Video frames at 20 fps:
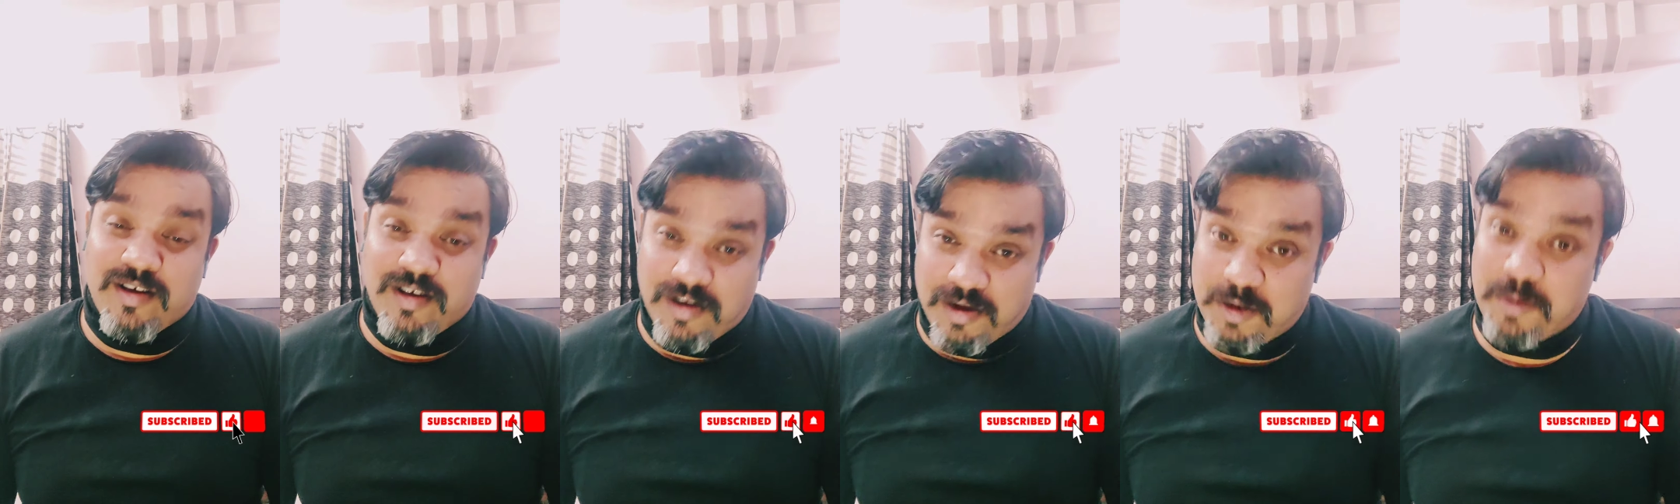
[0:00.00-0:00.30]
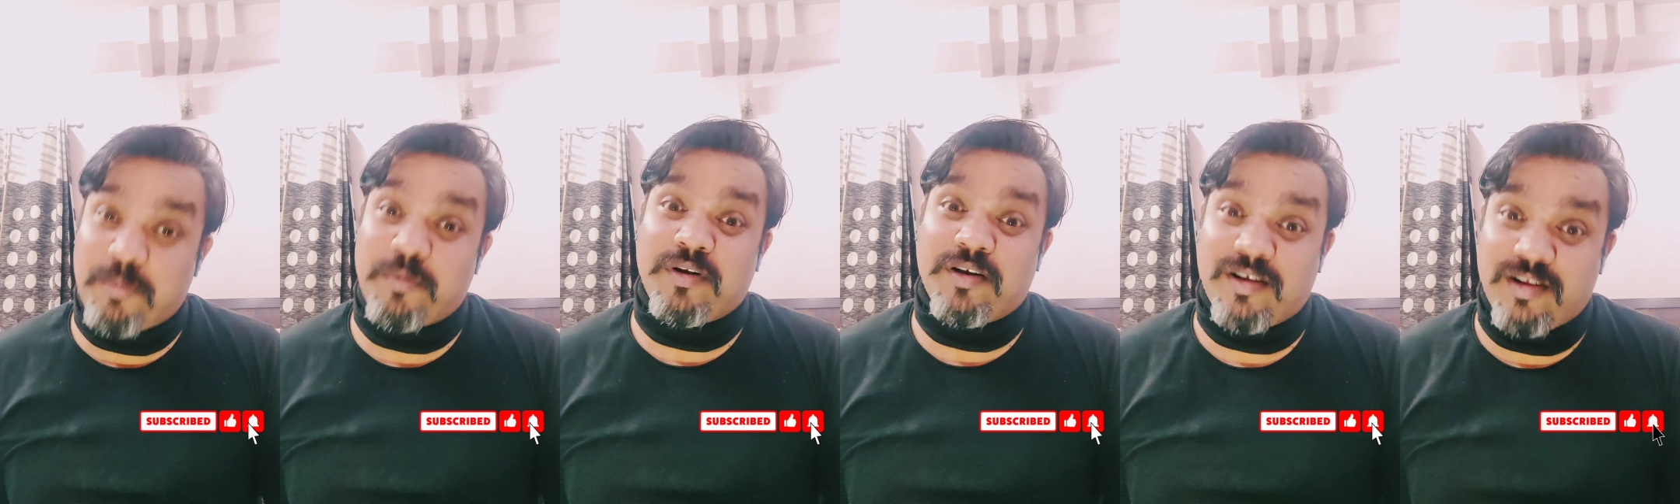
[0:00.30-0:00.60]
घर
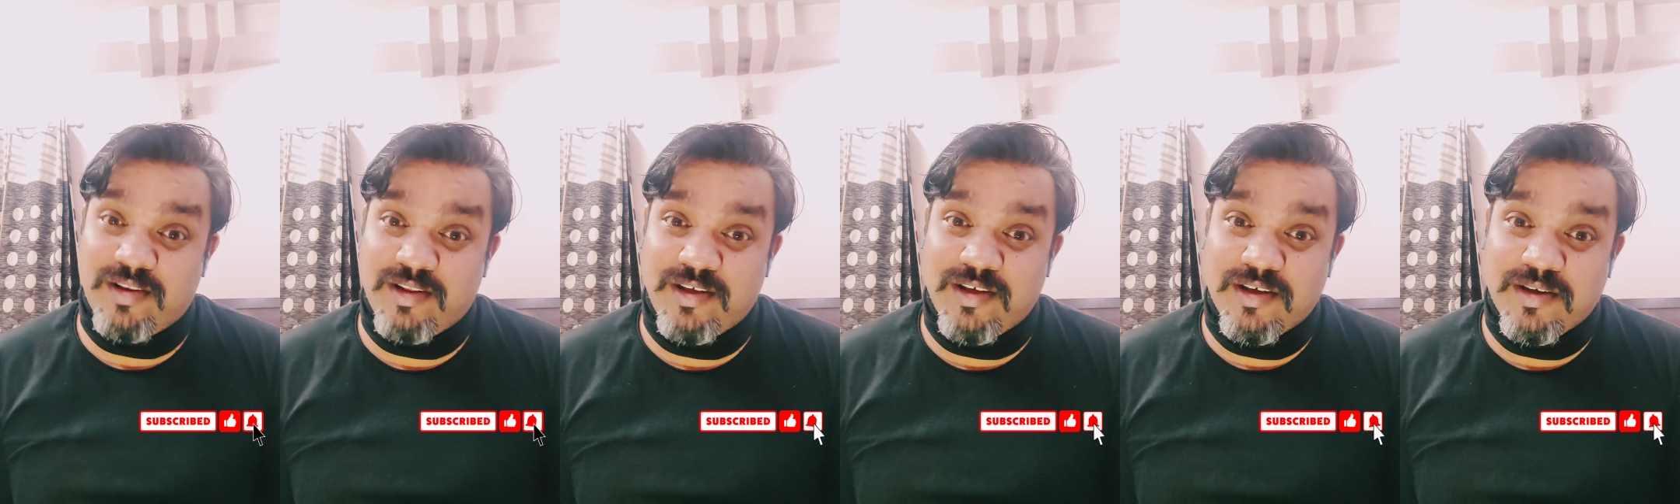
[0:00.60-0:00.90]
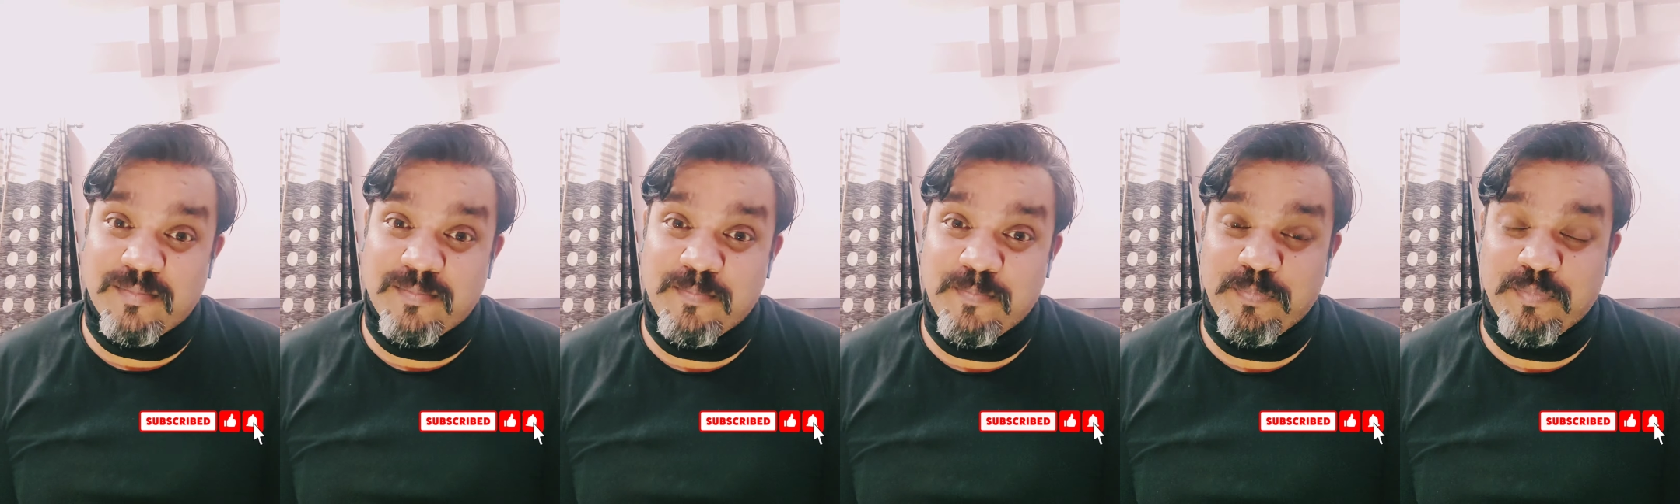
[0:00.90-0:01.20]
बना लिया
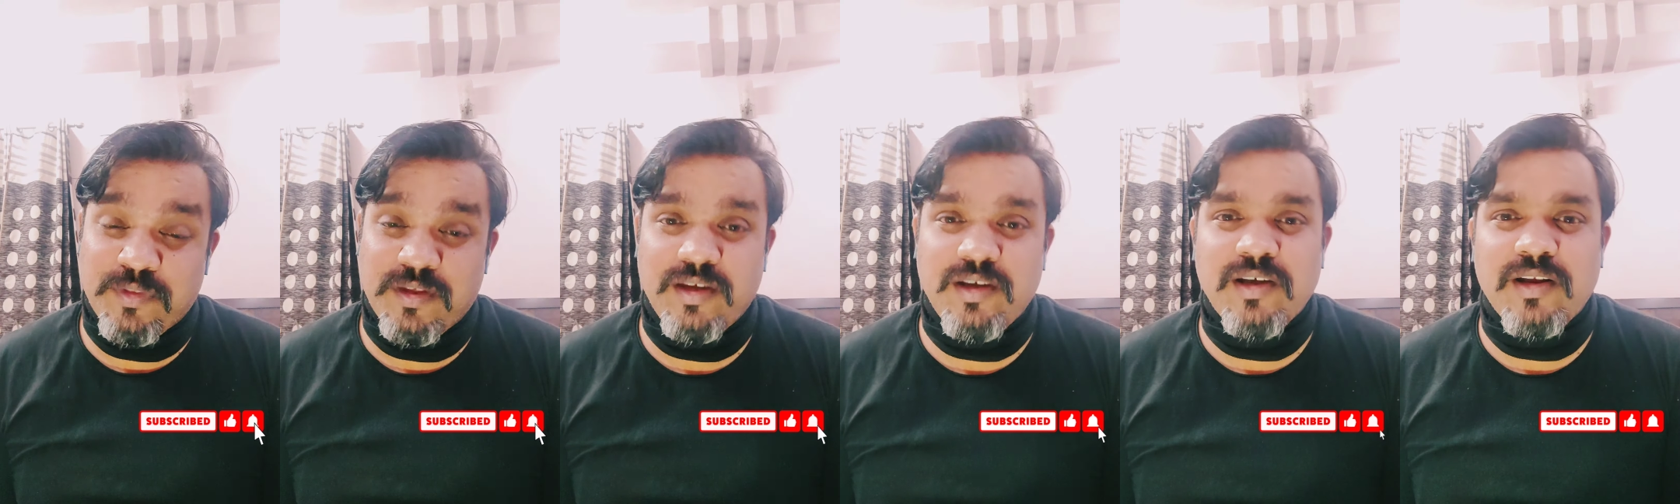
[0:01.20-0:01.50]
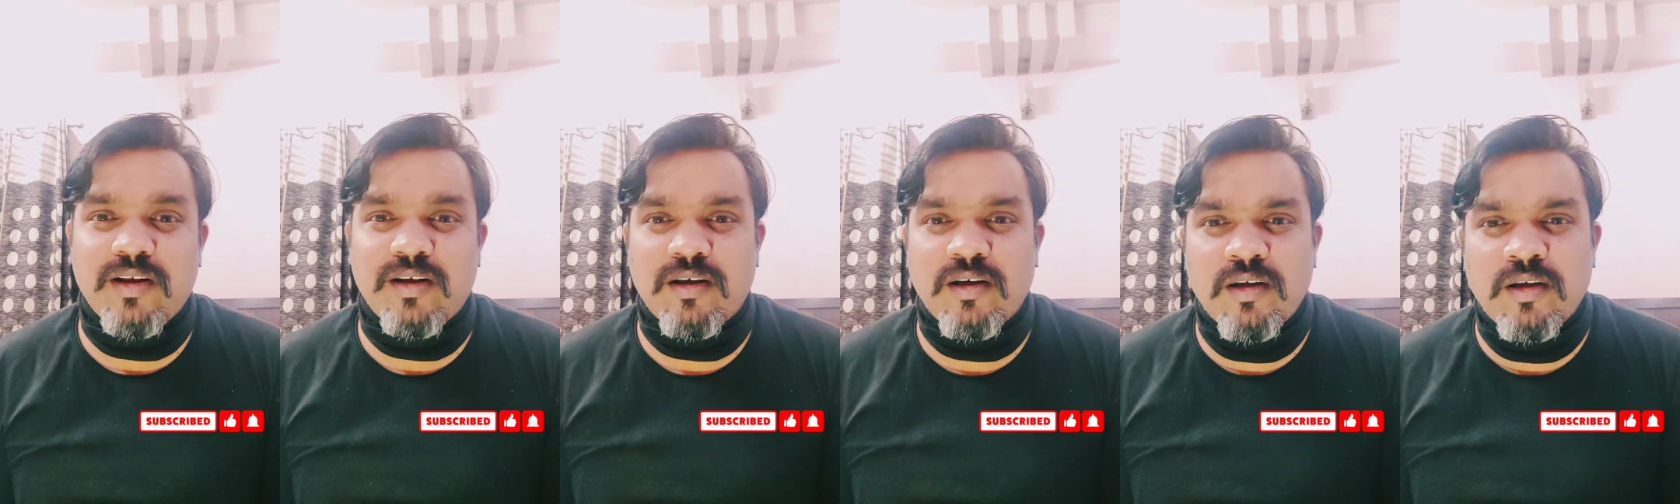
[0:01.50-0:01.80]
है ठीक है
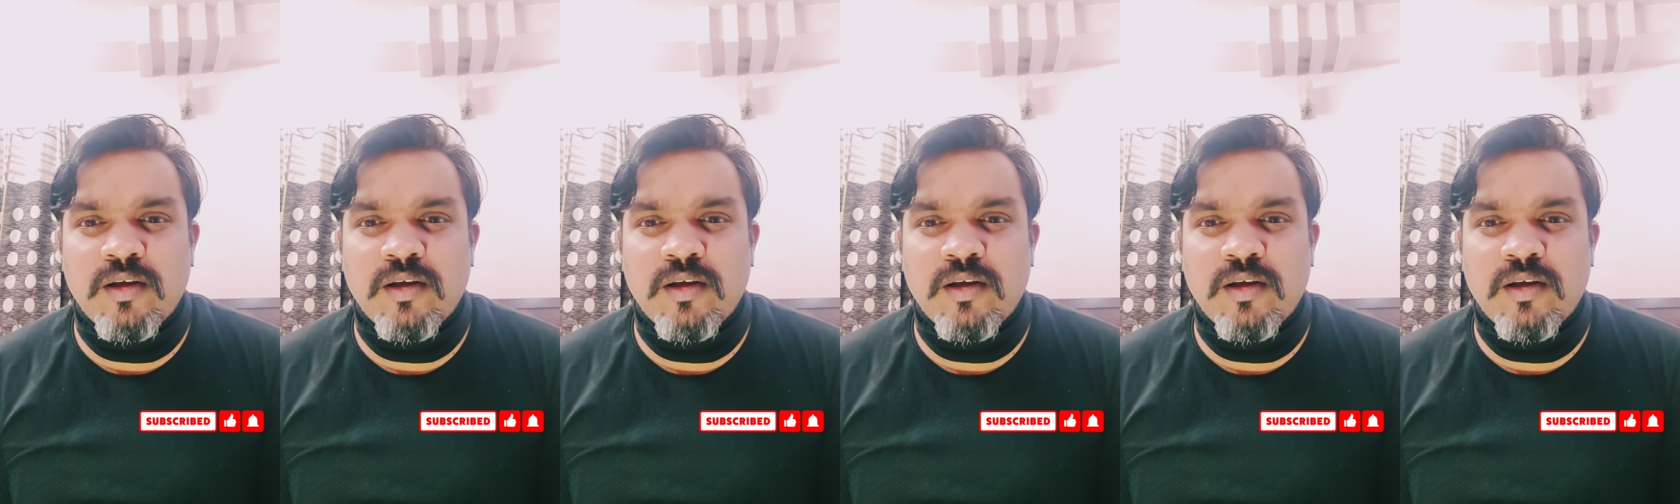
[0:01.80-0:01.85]
ना